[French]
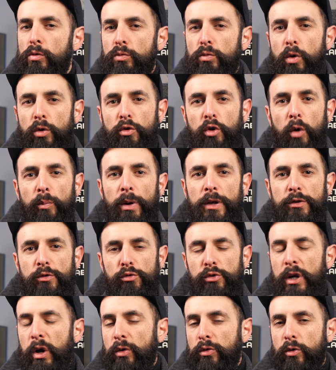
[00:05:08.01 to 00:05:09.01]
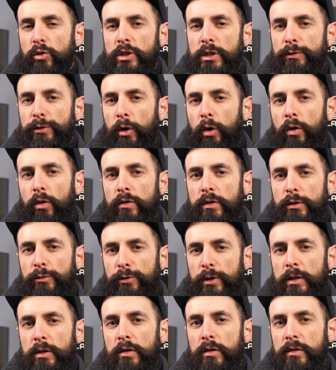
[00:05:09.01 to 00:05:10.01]
ou encore basculer entre différents
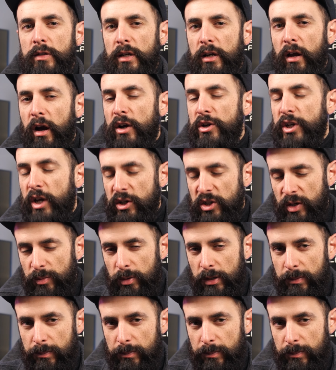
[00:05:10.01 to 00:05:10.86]
effets d'éclairage RGB.